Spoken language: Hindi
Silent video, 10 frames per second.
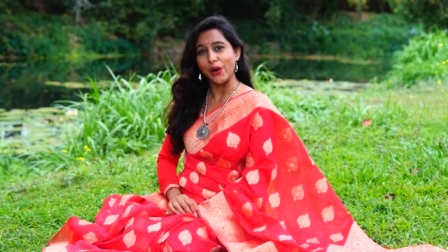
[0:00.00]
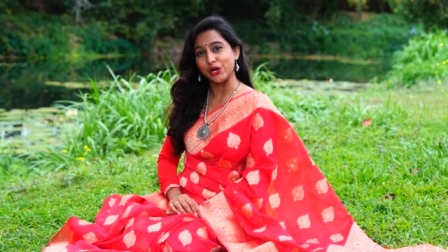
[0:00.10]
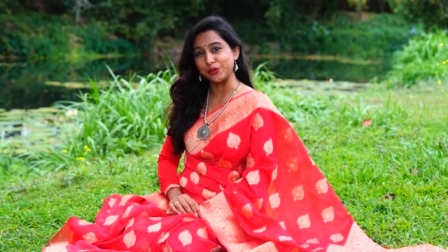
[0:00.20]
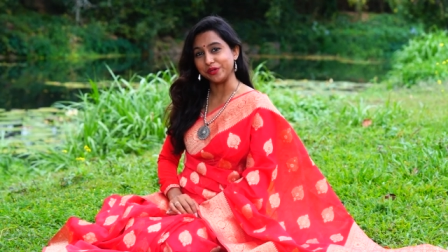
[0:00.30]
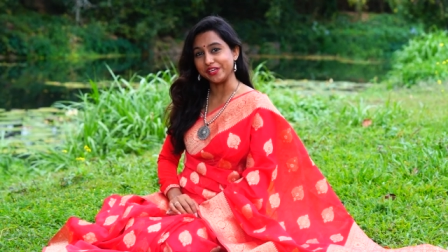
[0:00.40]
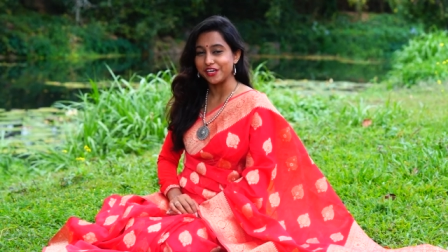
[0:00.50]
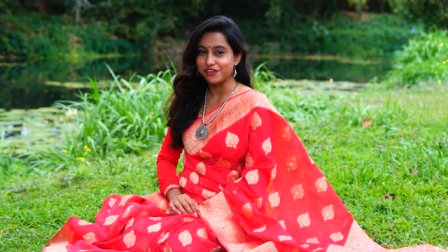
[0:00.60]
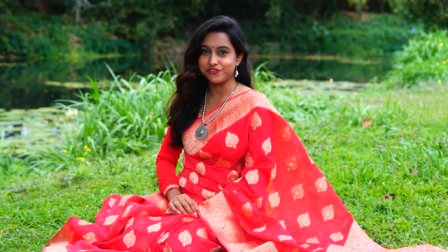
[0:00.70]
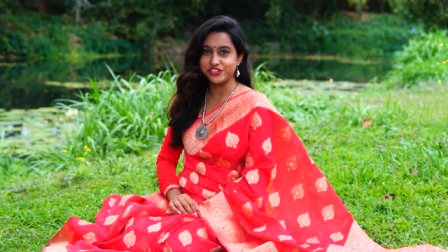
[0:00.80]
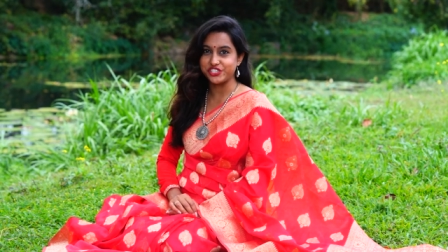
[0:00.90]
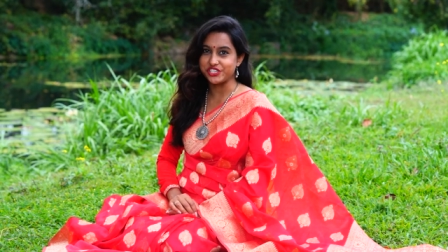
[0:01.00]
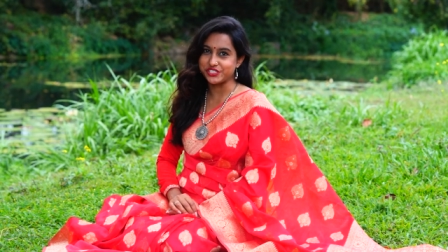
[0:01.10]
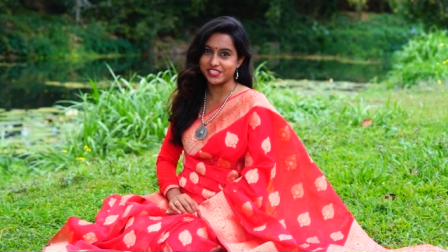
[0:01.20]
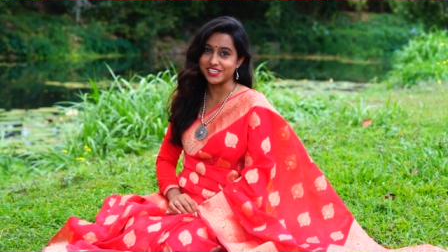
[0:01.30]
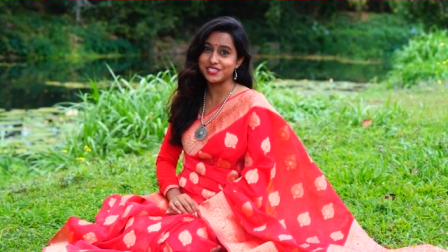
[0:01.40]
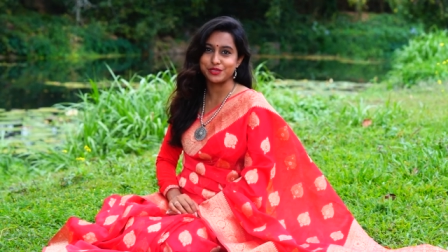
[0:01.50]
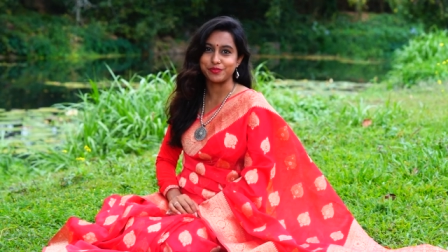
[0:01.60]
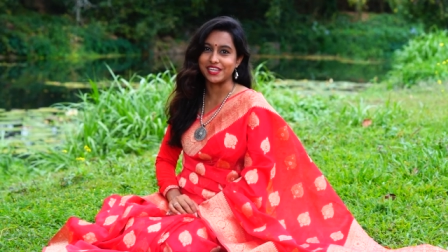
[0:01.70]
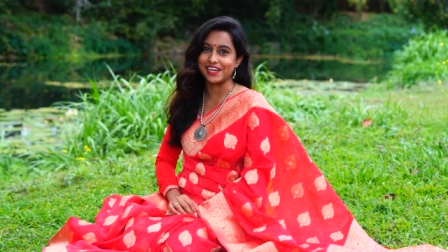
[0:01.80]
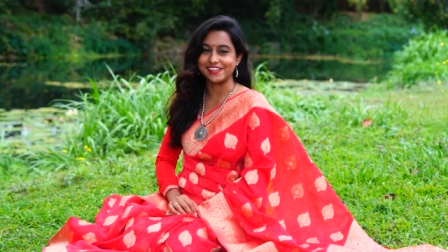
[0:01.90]
और भी विशेष ग्रस्त
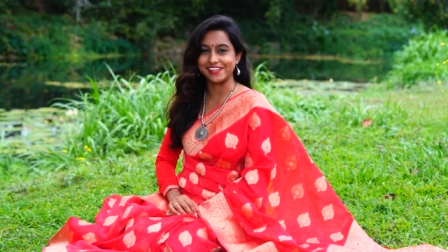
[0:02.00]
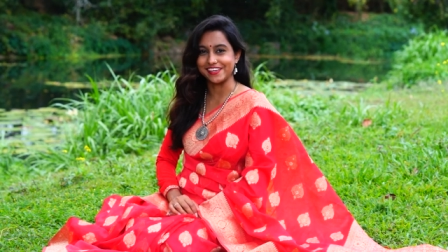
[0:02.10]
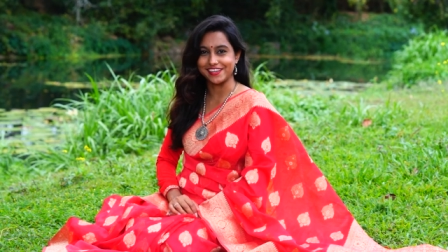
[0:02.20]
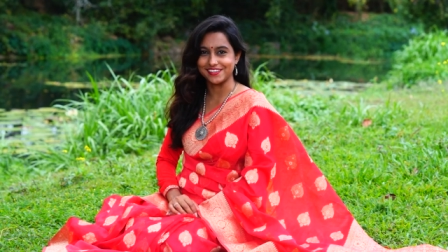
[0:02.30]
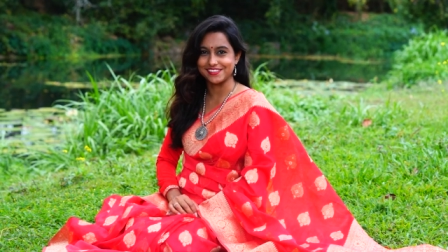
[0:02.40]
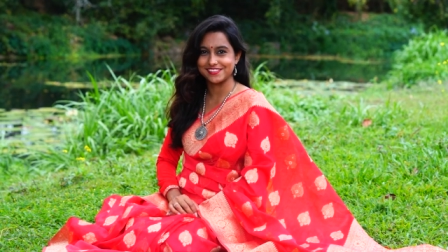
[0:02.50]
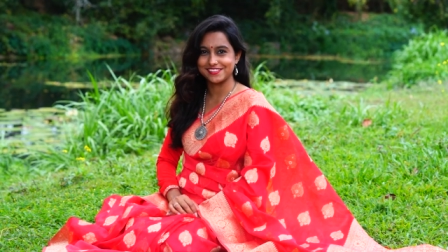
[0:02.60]
बनाते हैं